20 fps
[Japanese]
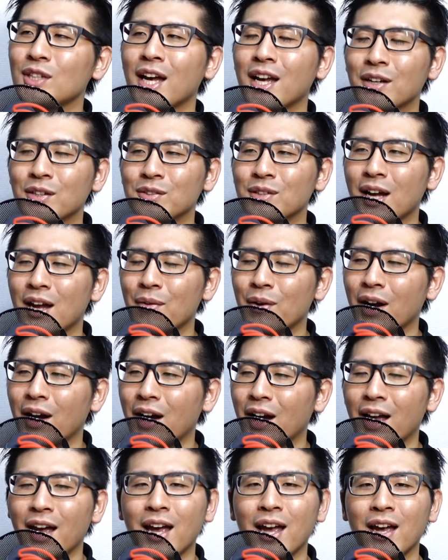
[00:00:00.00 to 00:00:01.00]
台ぐらいは
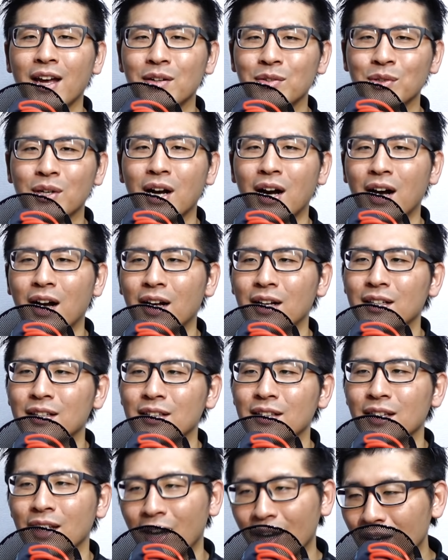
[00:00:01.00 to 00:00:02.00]
買えるか
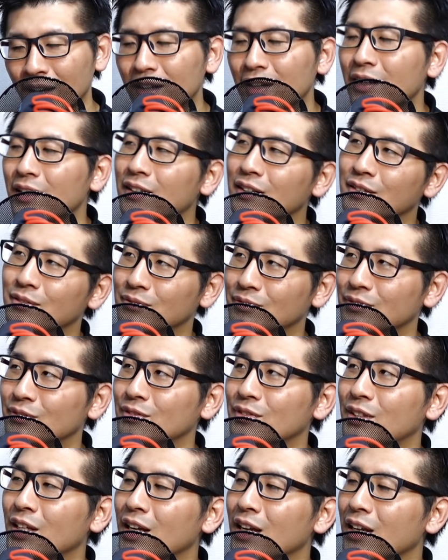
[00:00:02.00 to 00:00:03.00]
な、
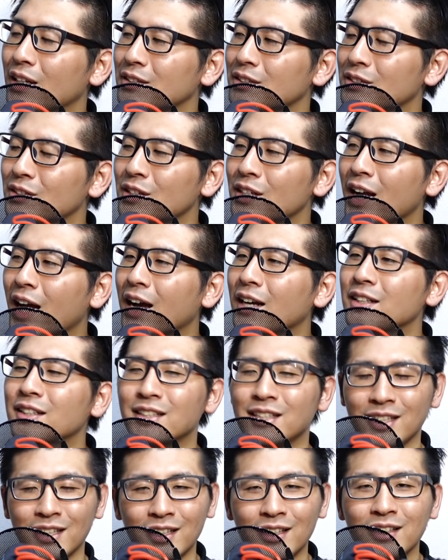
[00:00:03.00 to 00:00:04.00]
で炊飯
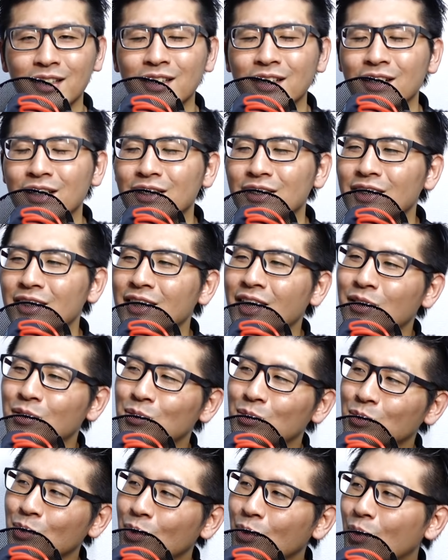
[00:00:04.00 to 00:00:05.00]
器にな
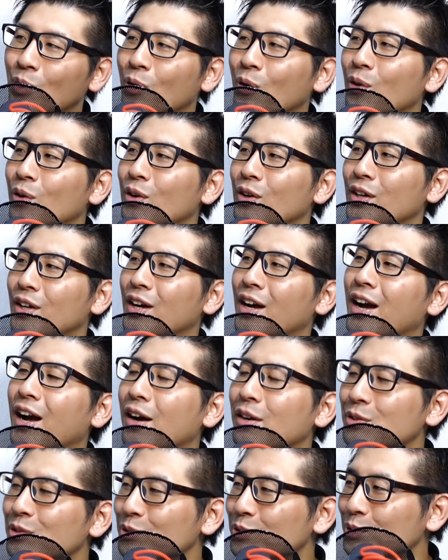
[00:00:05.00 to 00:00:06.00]
ると
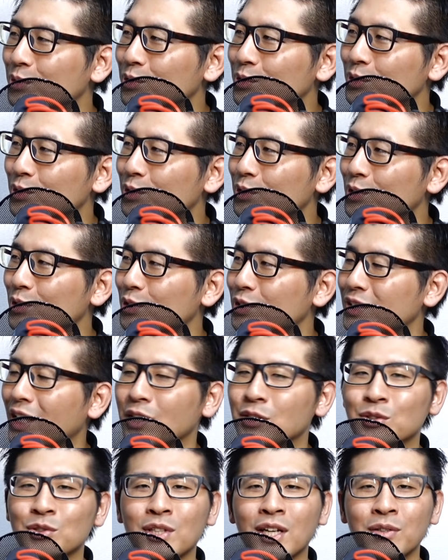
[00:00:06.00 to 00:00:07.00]
軽く
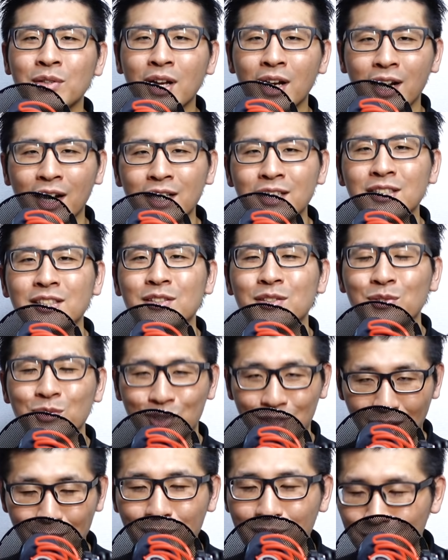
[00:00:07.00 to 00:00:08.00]
30台ぐらい買える
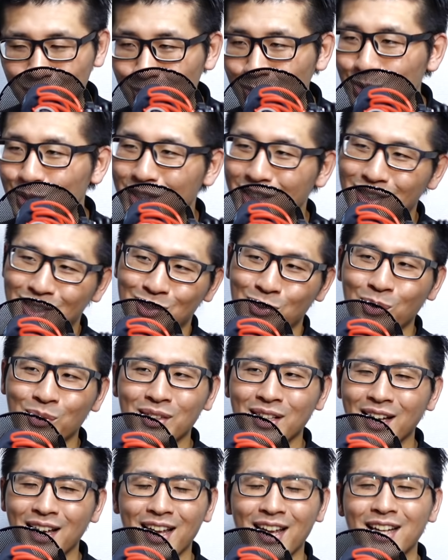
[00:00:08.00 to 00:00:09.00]
んちゃいます。うちそ
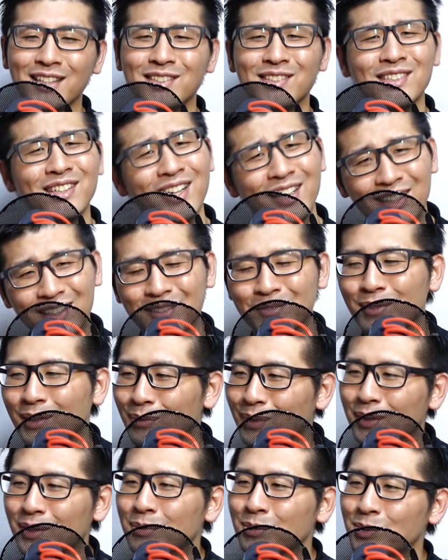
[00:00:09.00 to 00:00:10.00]
んな炊飯器、で
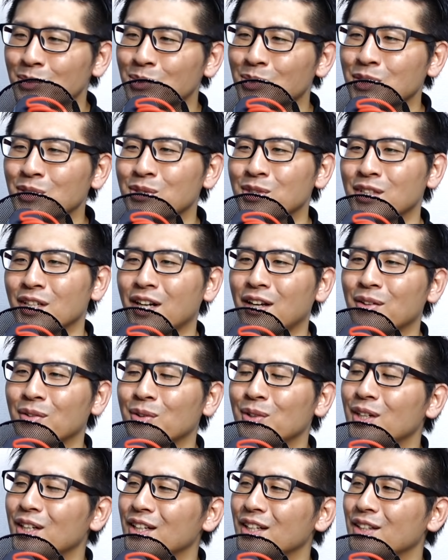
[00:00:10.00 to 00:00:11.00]
も象印やけ
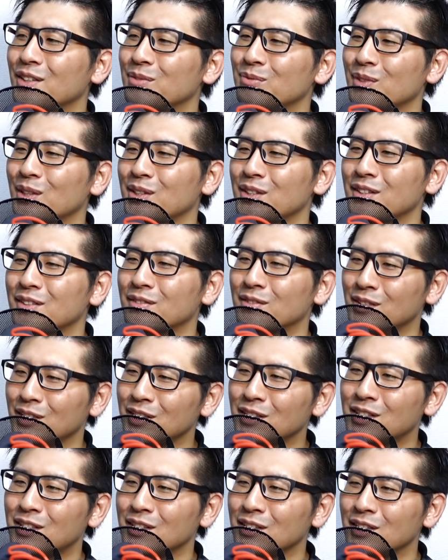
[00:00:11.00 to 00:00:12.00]
ど、
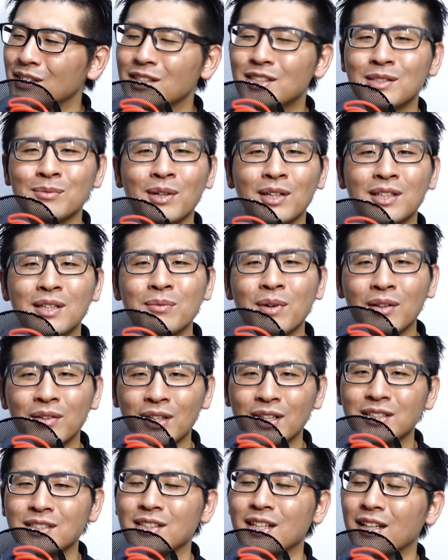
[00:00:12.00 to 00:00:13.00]
1万2万
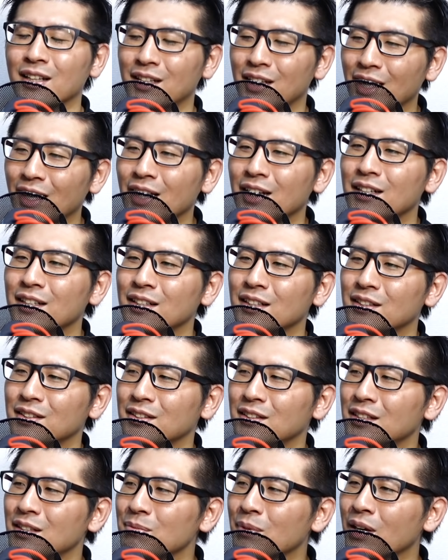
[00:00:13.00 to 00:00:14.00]
のやつなんで、
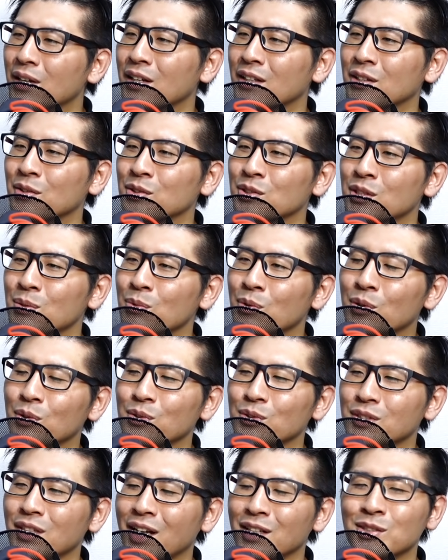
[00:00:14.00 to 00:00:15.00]
2万やったとして
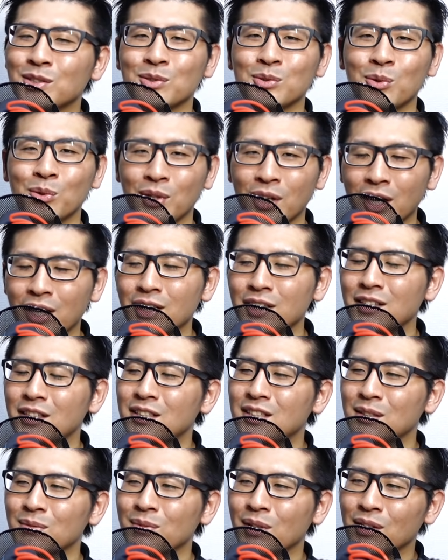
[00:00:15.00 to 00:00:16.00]
も35台、
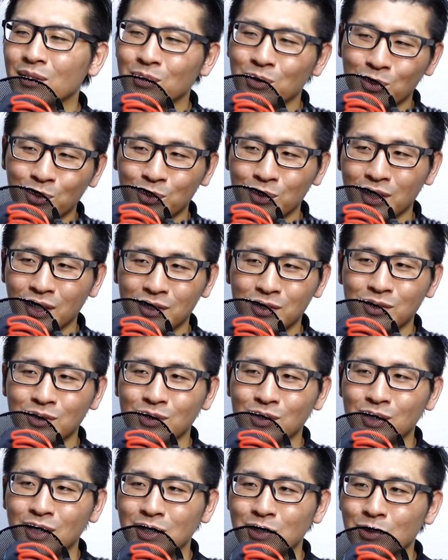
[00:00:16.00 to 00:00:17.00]
1万のや
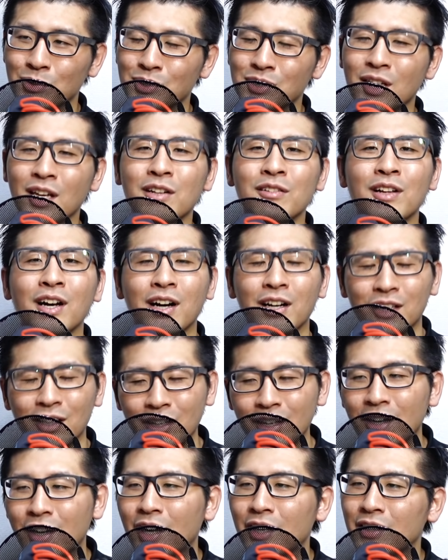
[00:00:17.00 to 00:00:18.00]
つでちょっとセールなんかで
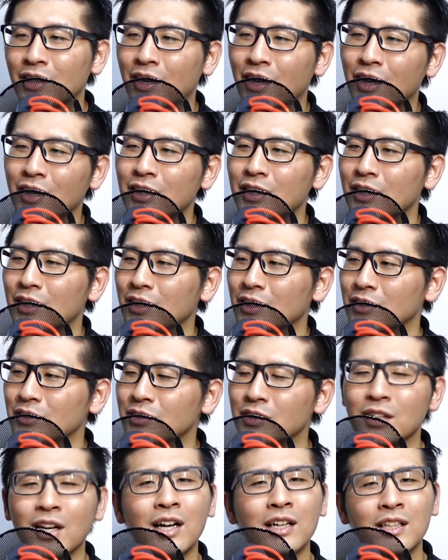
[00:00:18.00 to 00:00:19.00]
ね買えたら
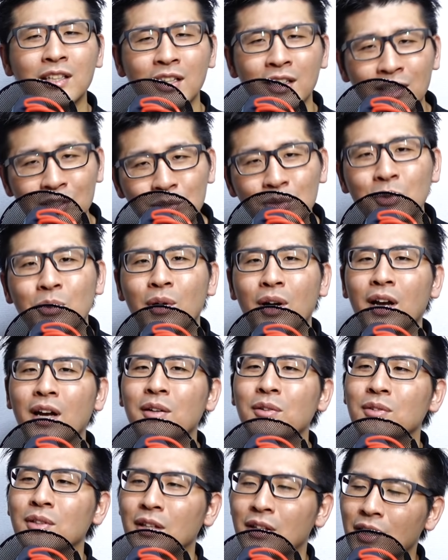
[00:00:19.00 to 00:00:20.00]
炊飯器70個買
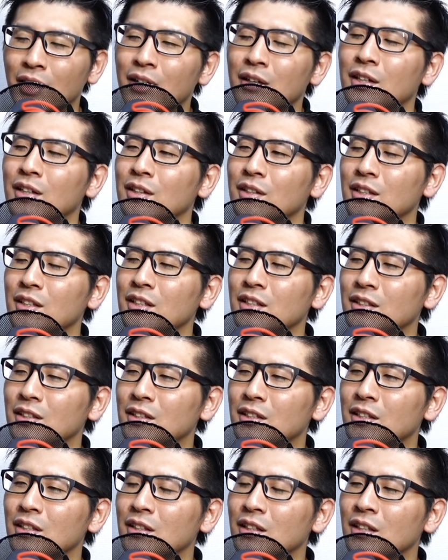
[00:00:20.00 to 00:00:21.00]
えるんでね、一
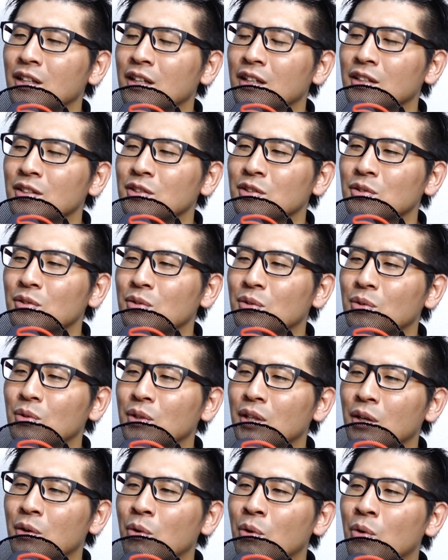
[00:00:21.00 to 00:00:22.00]
気に70個
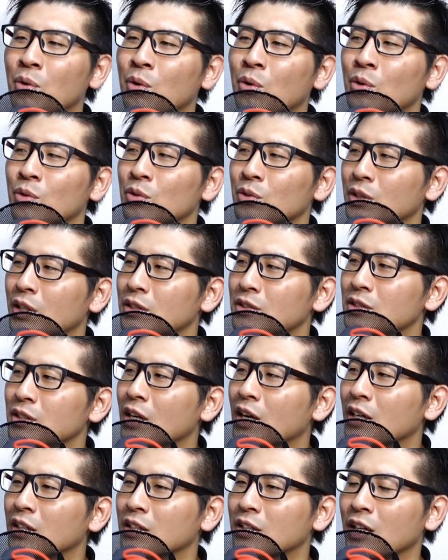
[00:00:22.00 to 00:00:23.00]
で5合の
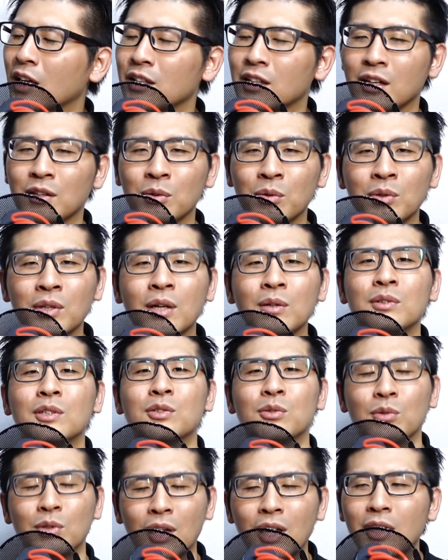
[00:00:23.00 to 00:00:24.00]
炊飯器炊いたらどうなるんで
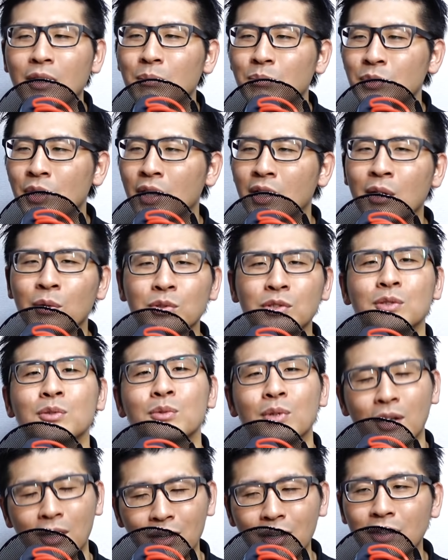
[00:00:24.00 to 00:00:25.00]
しょうね。ブレーカー落ちる
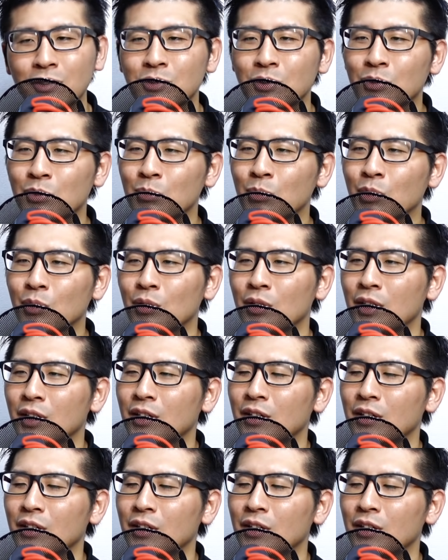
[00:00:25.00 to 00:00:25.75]
んかな、それとも